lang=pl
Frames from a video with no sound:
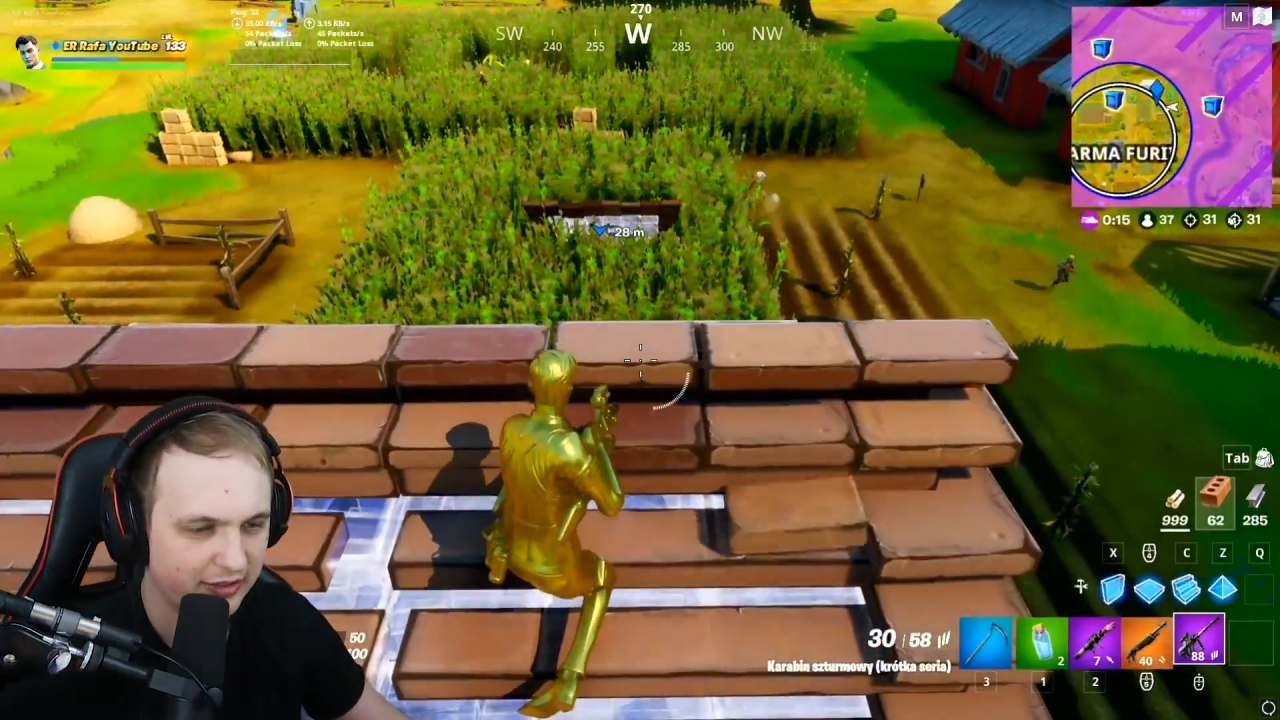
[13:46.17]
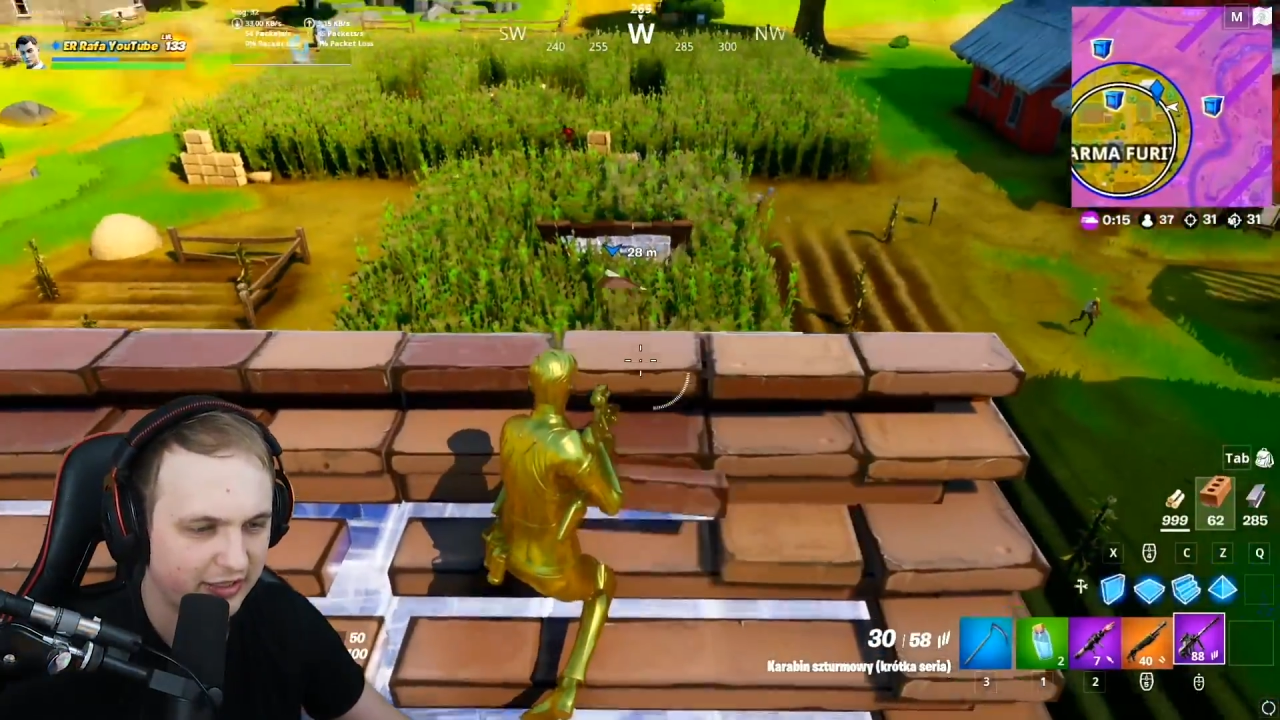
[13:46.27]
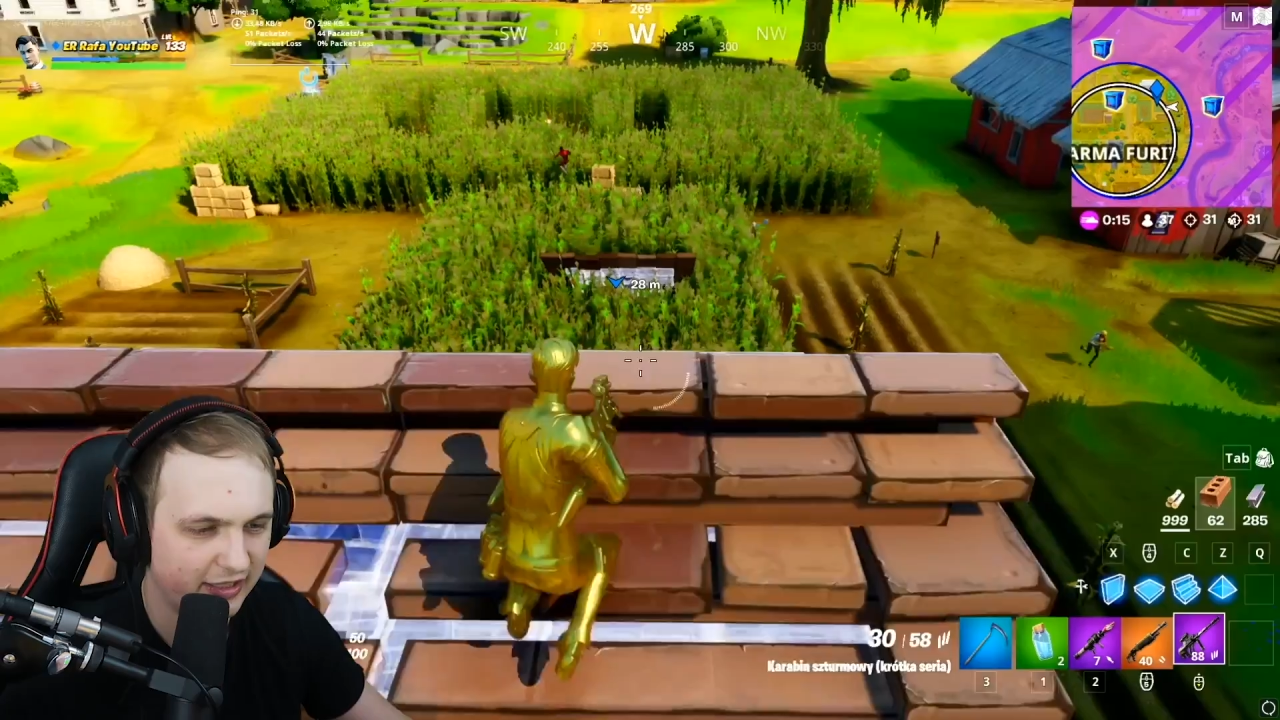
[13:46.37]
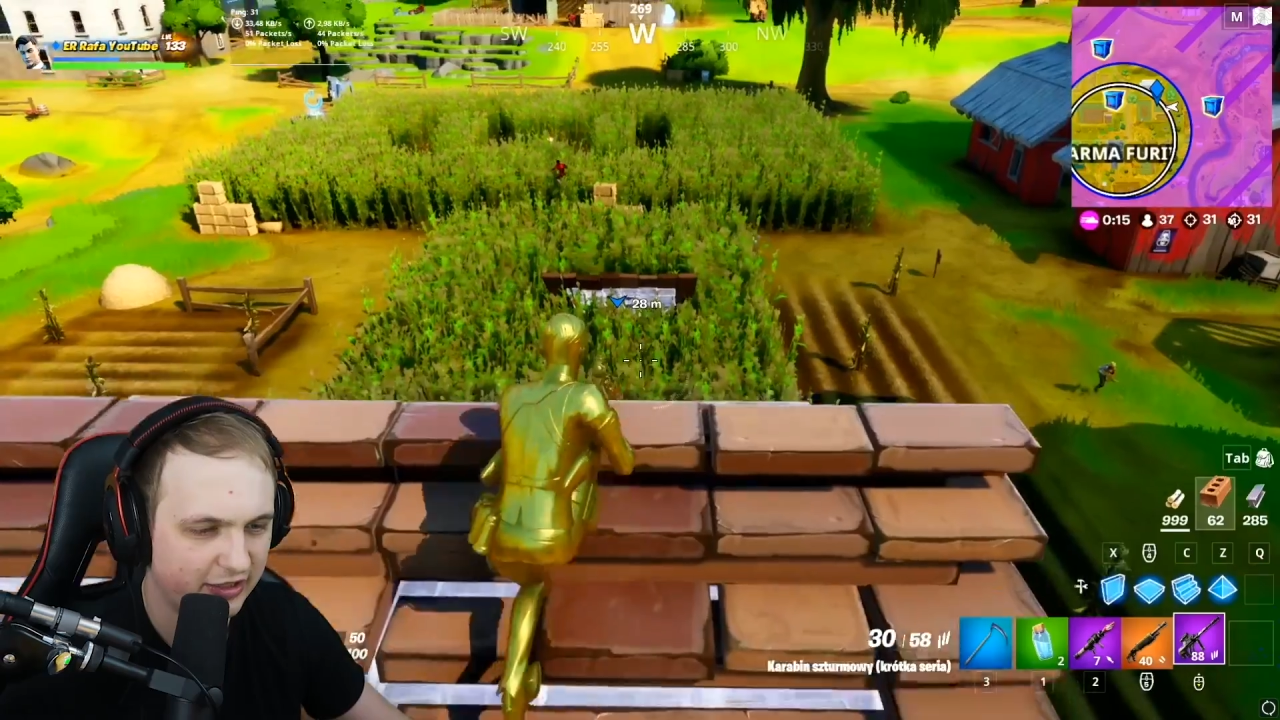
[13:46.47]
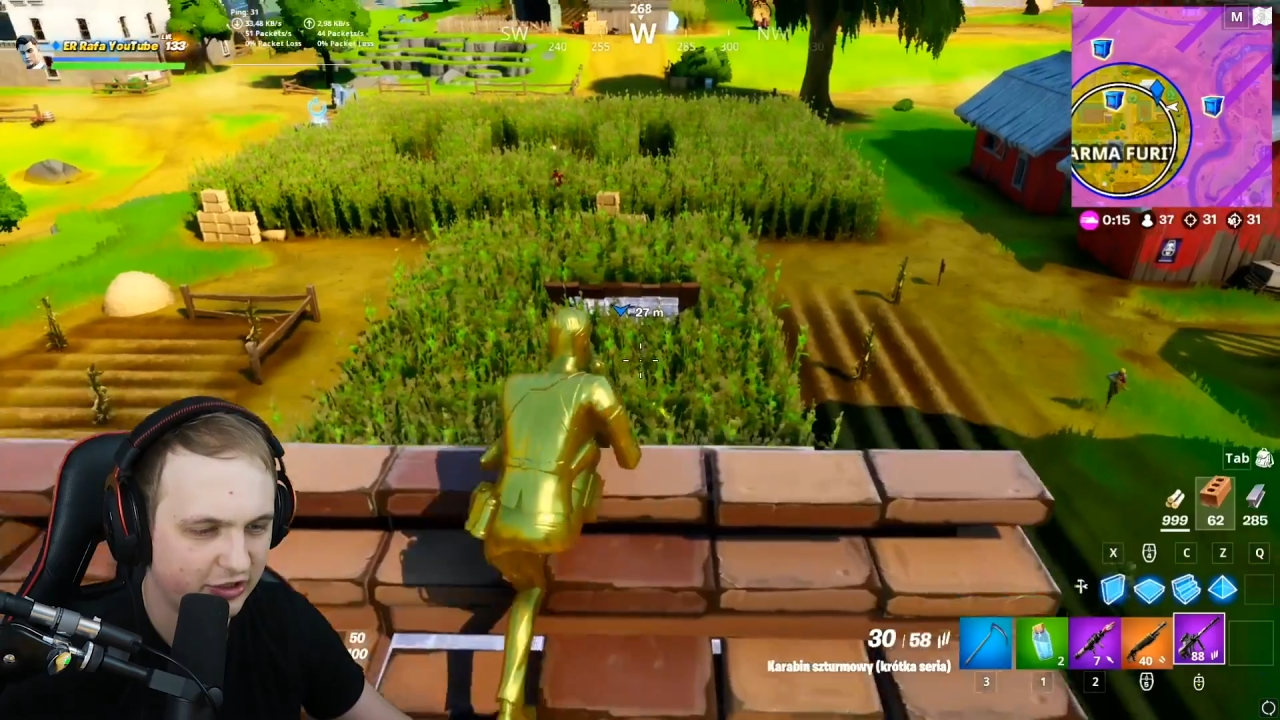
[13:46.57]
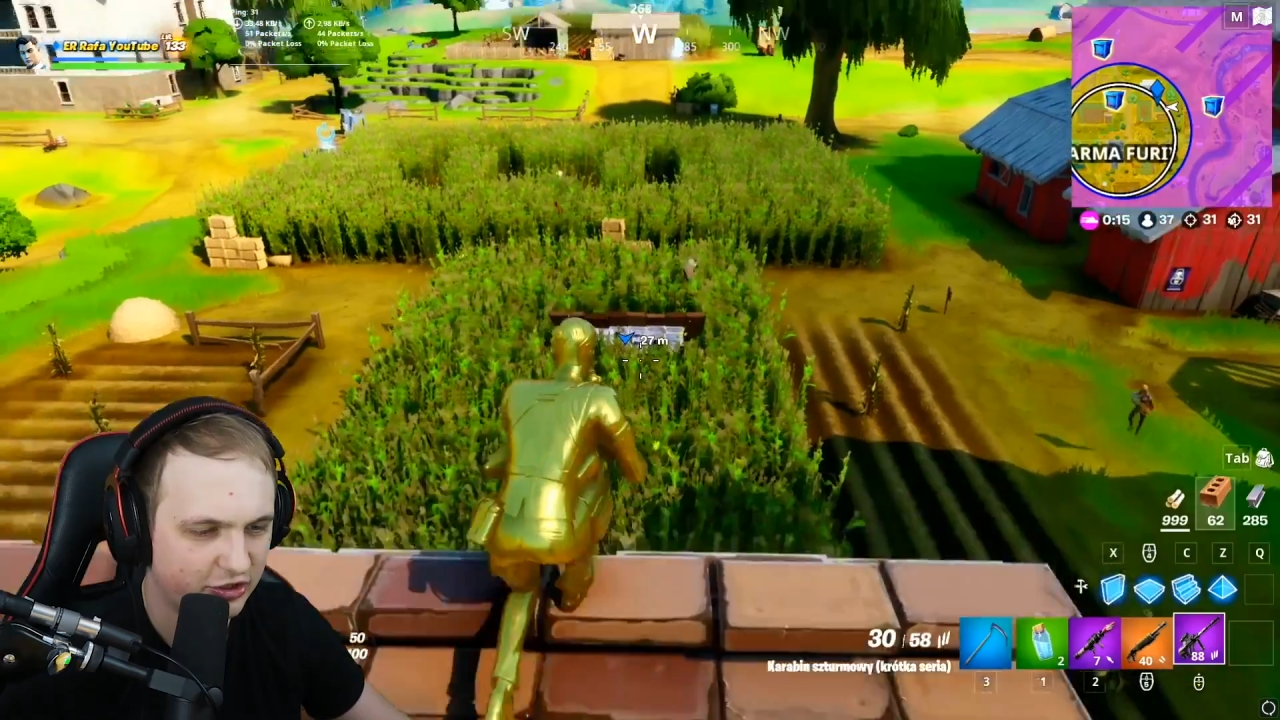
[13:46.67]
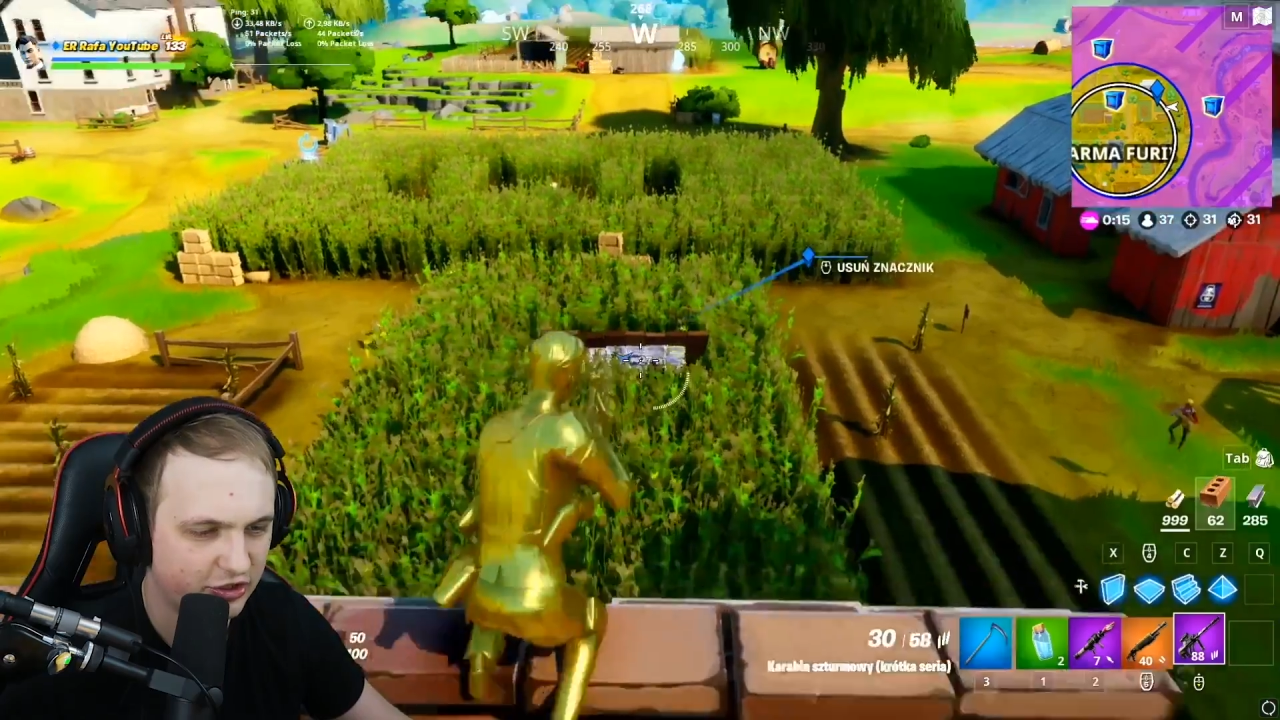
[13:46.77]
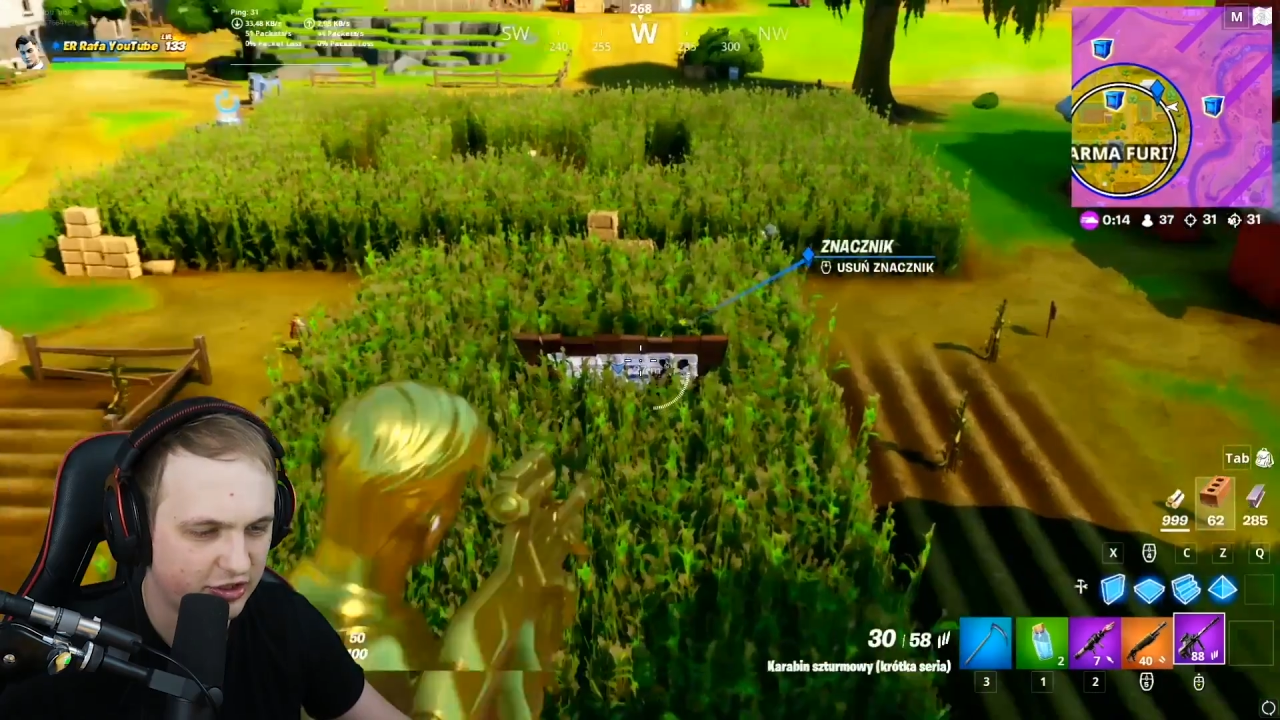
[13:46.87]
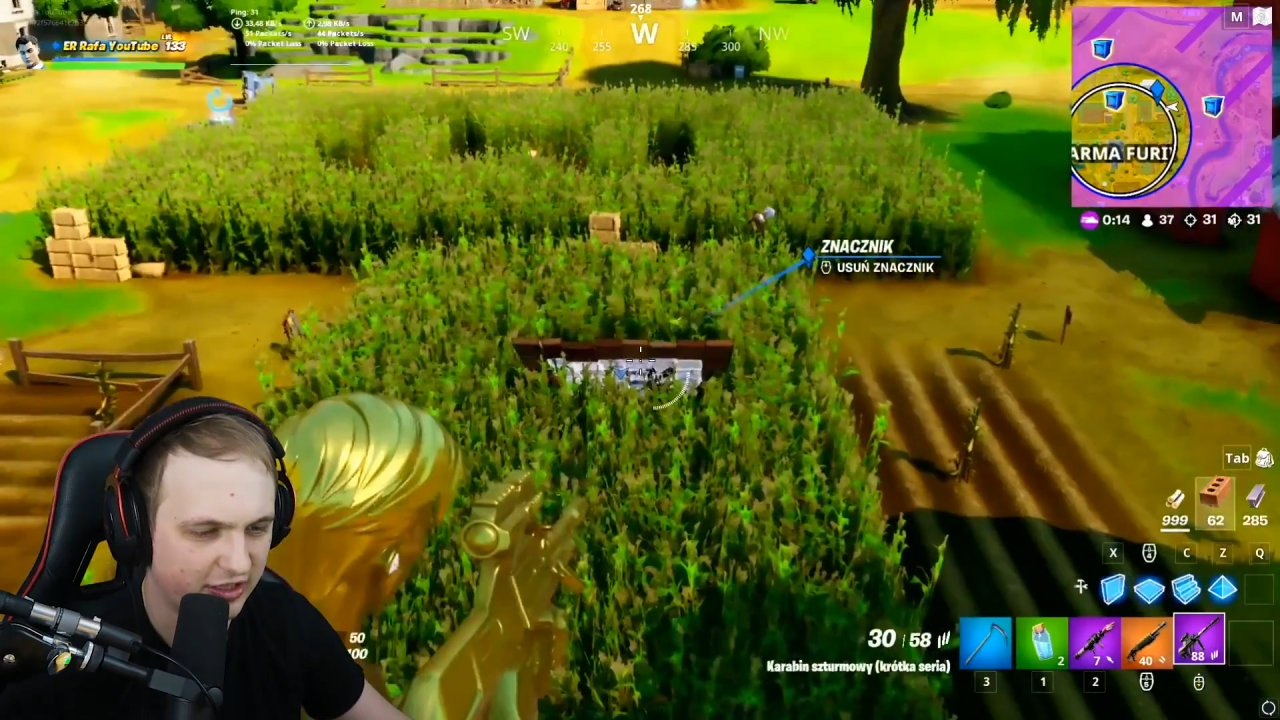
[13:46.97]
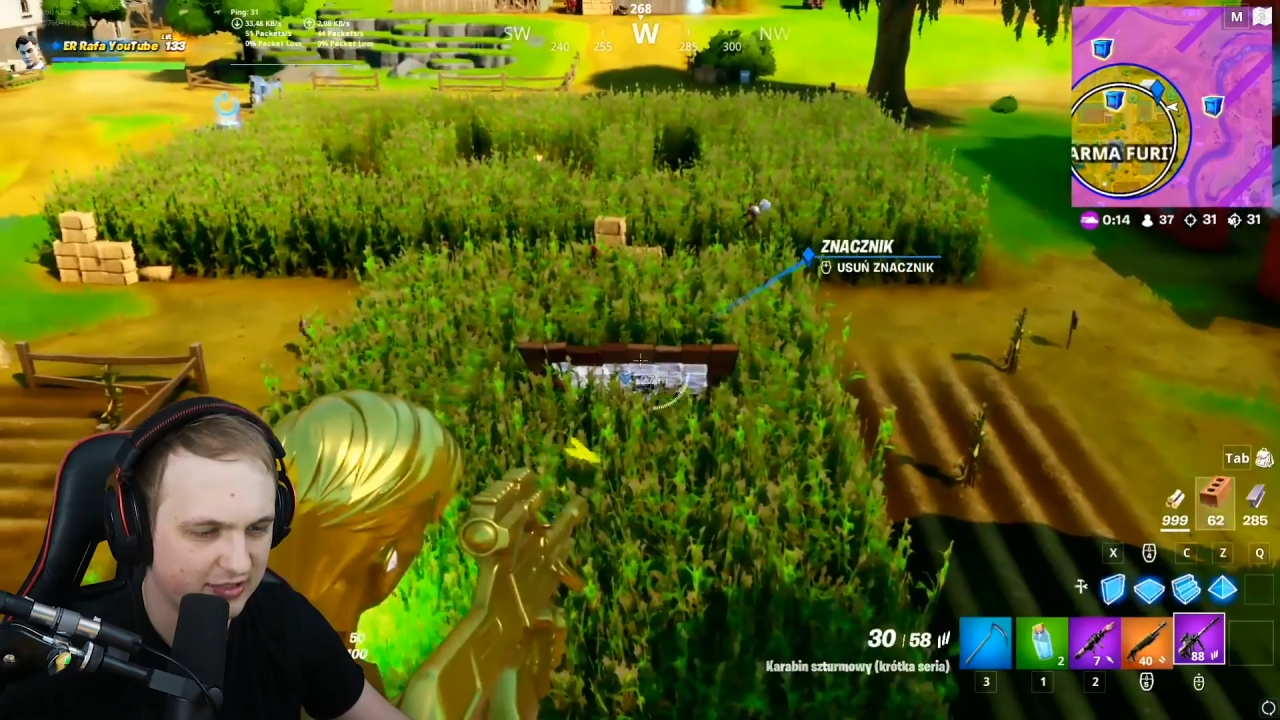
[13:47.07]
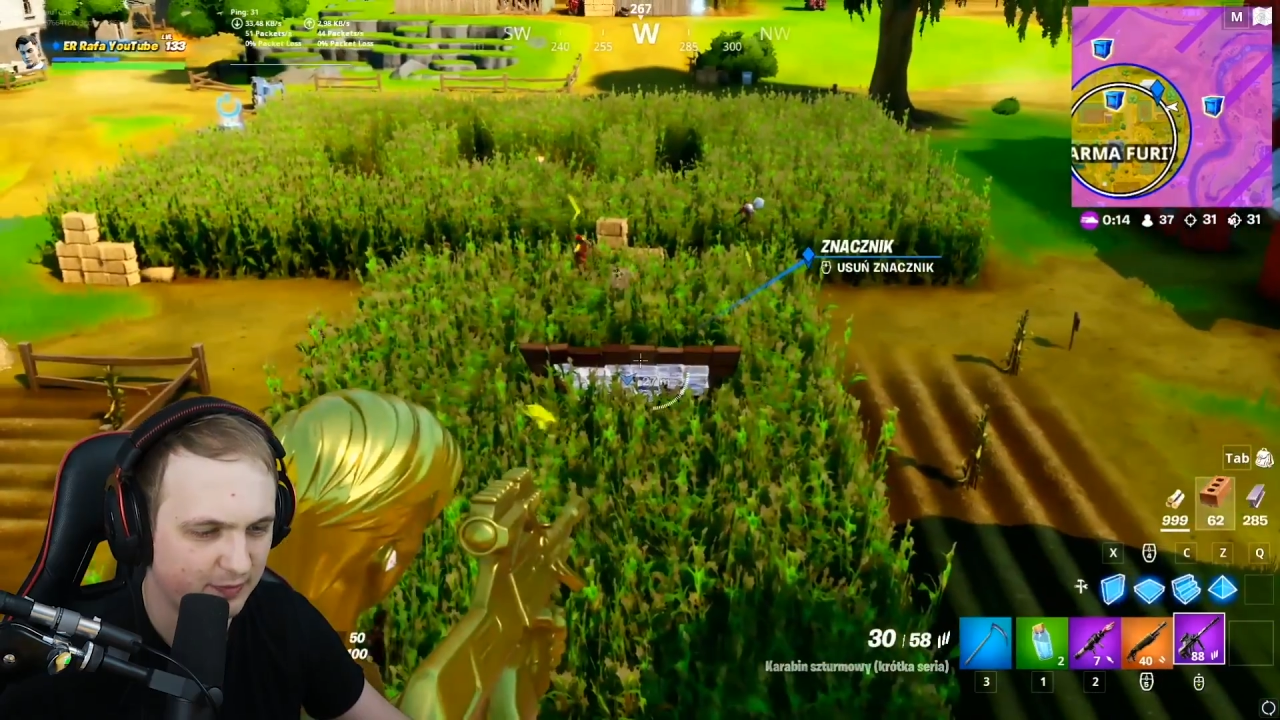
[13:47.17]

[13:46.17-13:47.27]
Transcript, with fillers: Nie niszczcie